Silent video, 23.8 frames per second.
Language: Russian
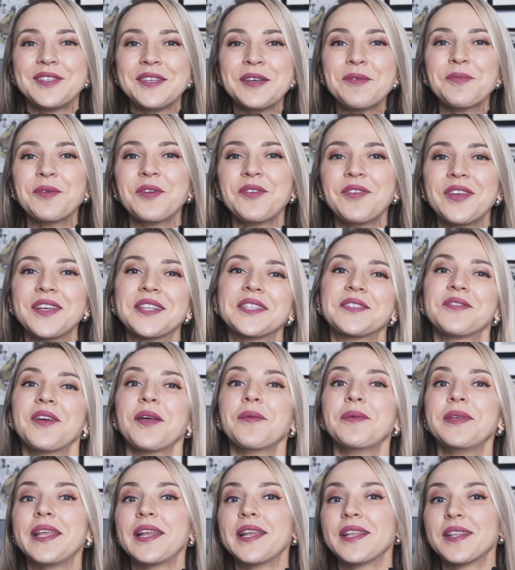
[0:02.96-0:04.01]
Всем привет, с
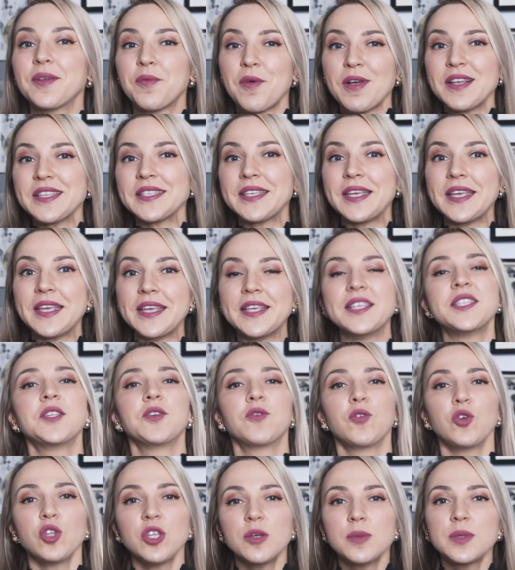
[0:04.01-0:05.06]
вами Елена Баски, и
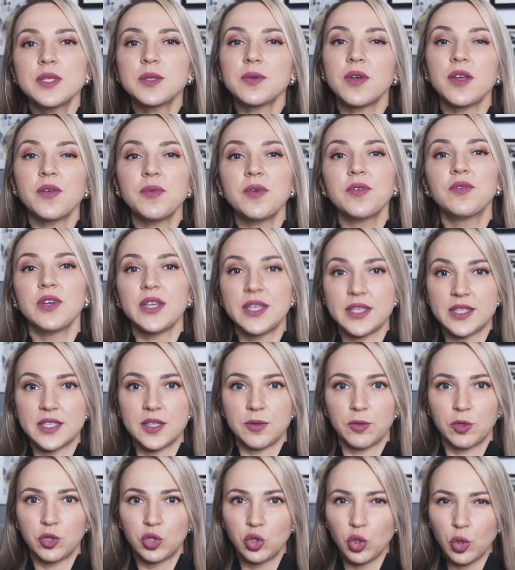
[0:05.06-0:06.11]
сегодня мы с вами
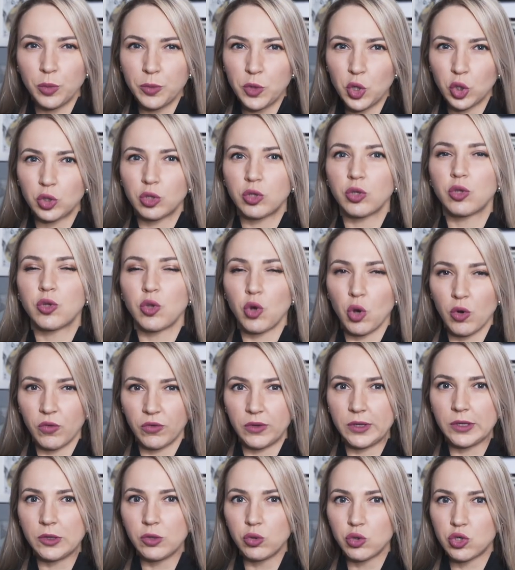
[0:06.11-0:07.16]
выясним, кто бьет
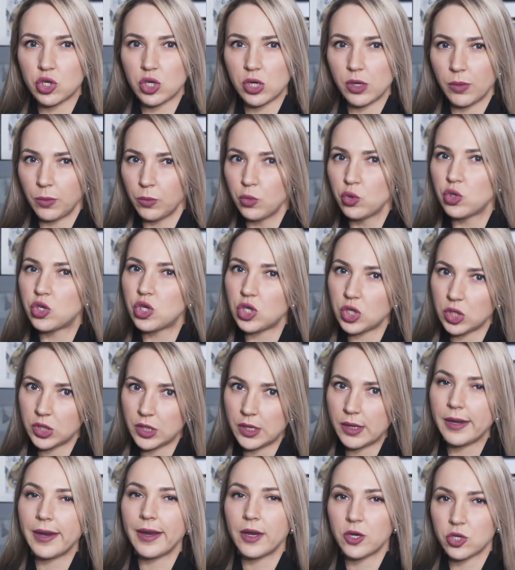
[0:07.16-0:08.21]
татуировки лучше,
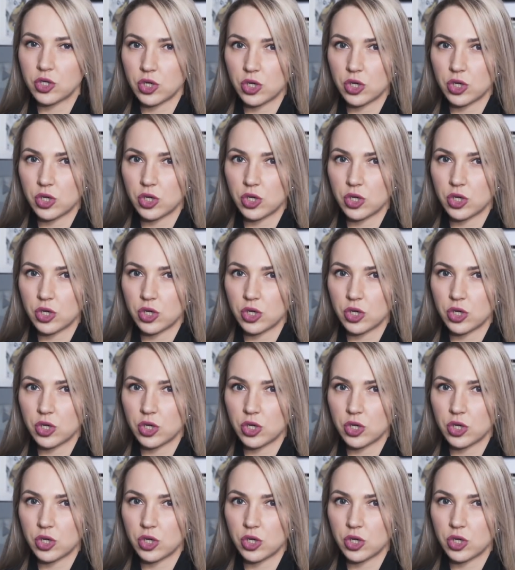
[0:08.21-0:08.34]
мужчины или